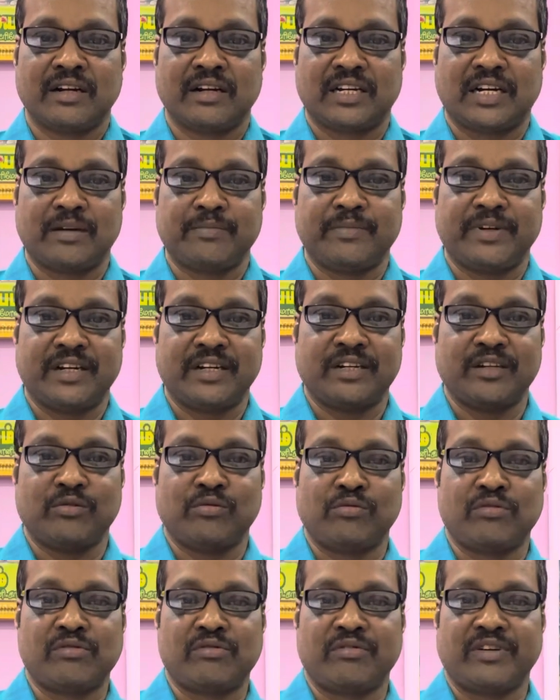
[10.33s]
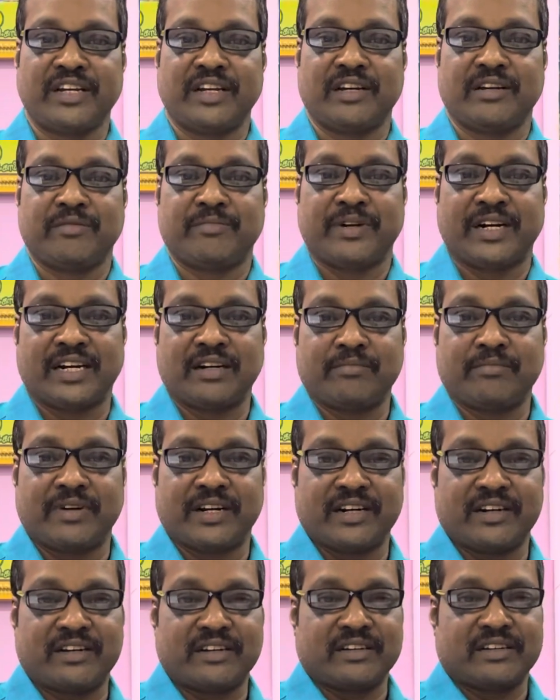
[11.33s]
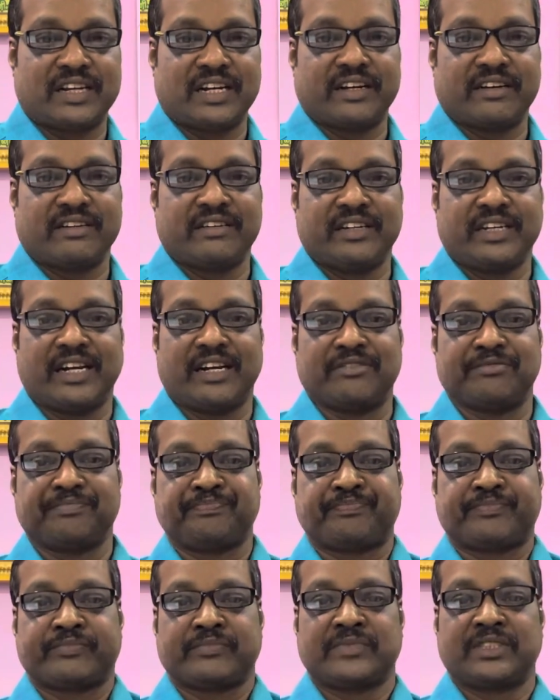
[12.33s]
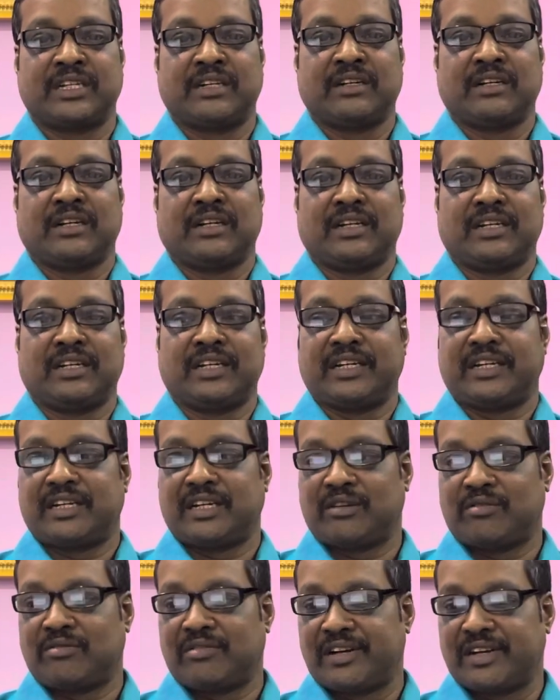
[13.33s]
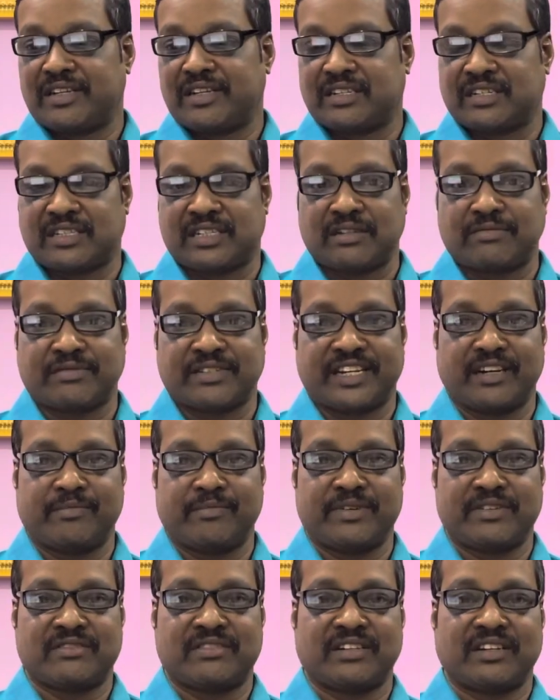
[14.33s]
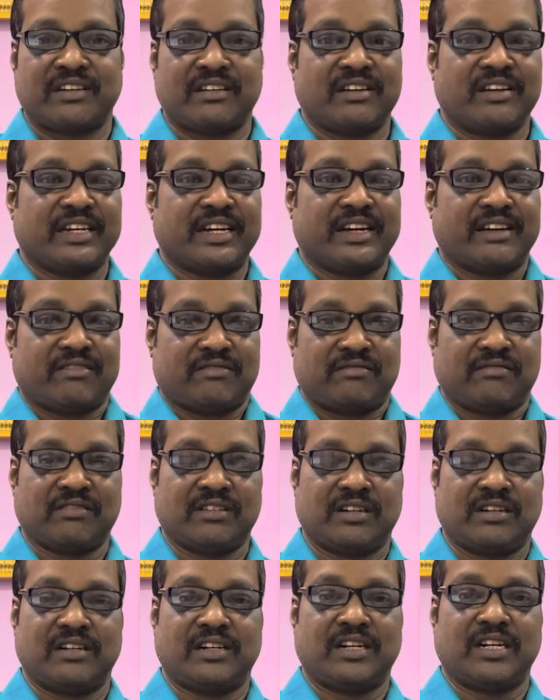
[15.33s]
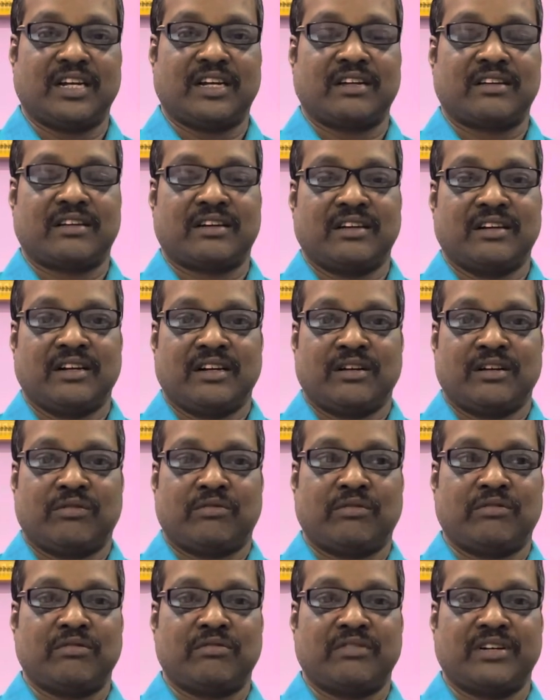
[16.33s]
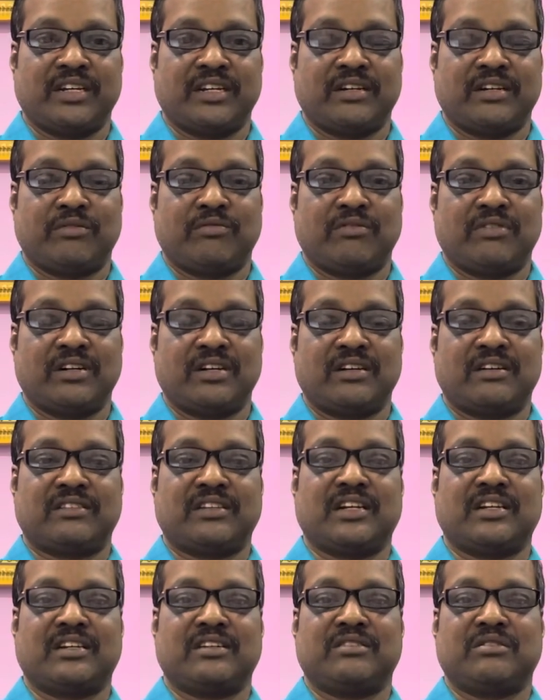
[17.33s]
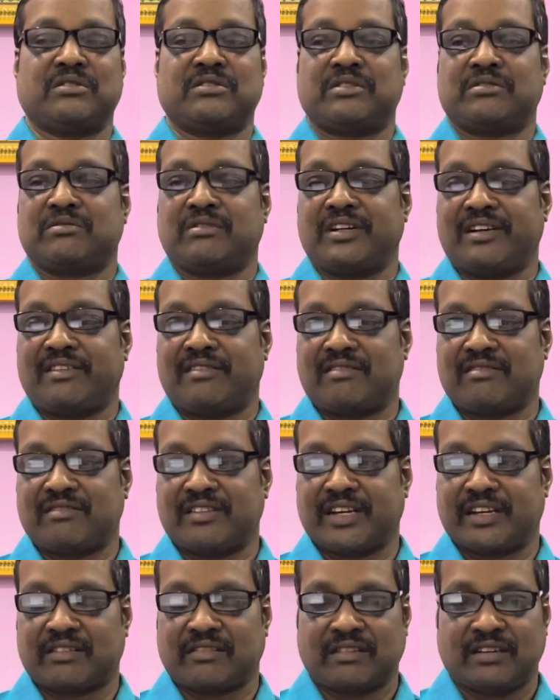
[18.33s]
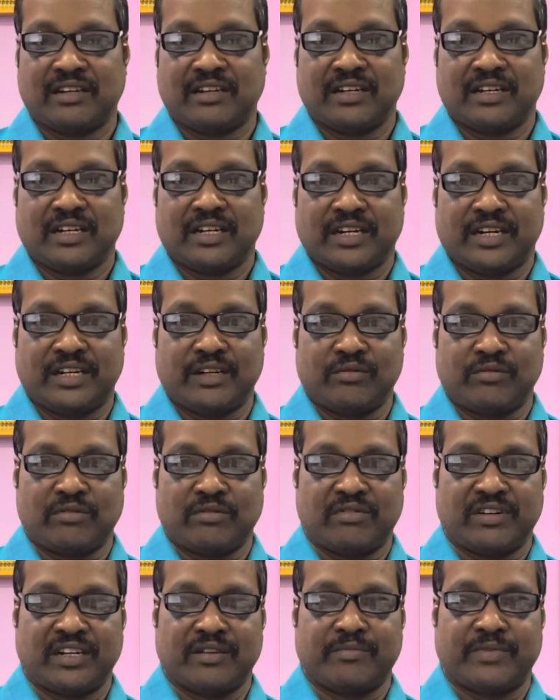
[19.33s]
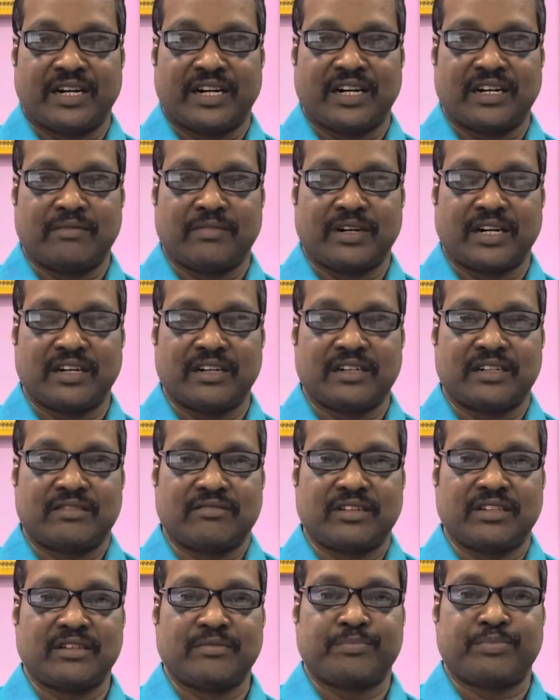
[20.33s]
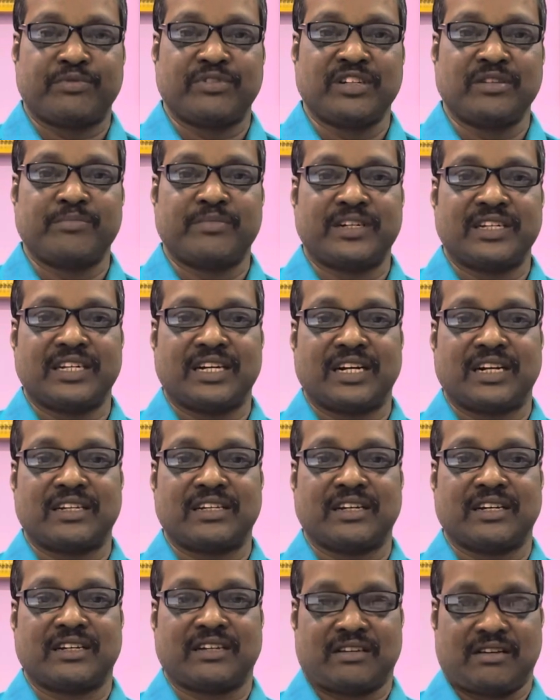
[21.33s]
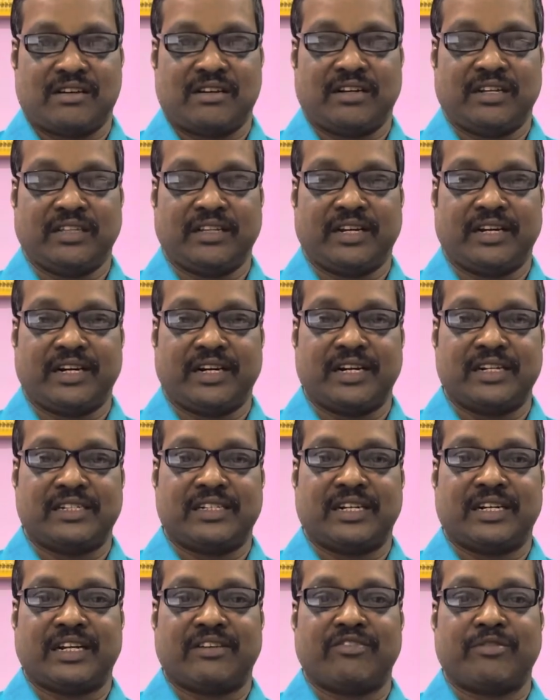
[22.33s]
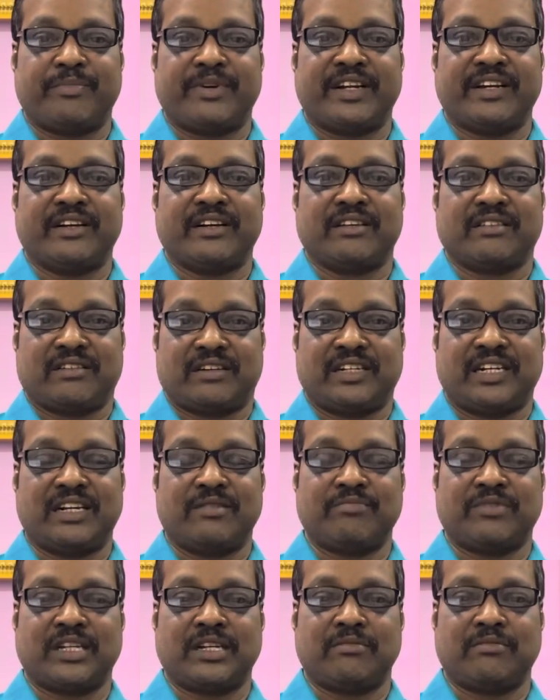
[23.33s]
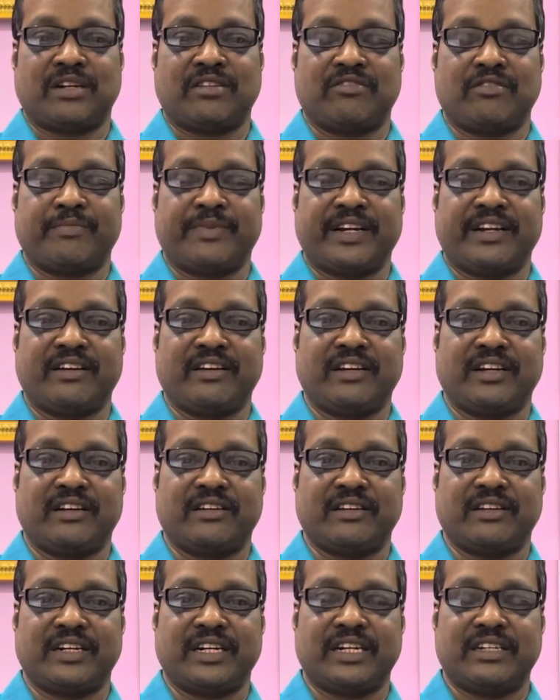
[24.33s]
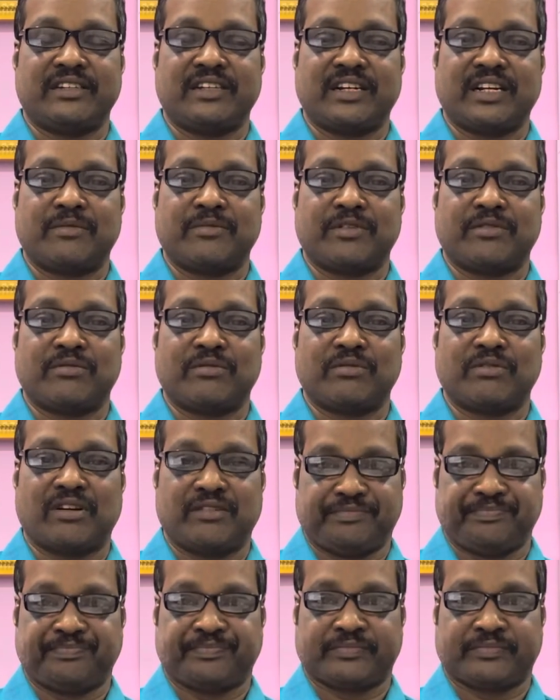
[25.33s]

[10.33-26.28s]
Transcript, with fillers: நாம் இன்று உங்களுடைய மகன் மகள் இருக்கிறாங்க இல்லையா எல்லாம் ஒன்றரை லட்சம் சப்ஸ்கிரைபர்ஸ் இருக்கிறீங்க ஆனால் உங்களுடைய உங்களுக்கு தான் நான் ஜோசன் சொல்லிட்டு இருந்தேன் இனி உங்களுடைய மகன் மகளுக்கு வந்து புரியும்படியாக இந்த நிகழ்ச்சியை நவமணிகள் நலம் தரும் நவமணிகள் என்ற நிகழ்ச்சி நாம் கொடுக்குறோம்